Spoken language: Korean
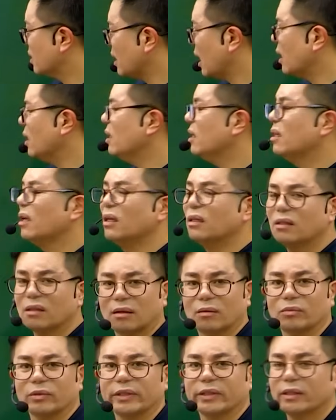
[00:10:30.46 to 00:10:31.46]
사인이 돼
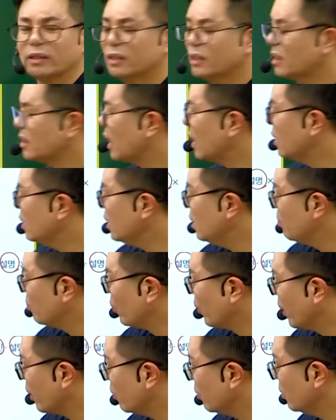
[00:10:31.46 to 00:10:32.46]
있더라고요. 사인이
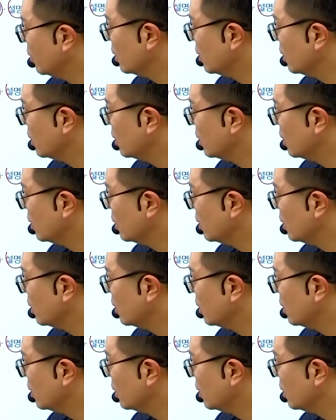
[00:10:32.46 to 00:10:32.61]
뭐예요?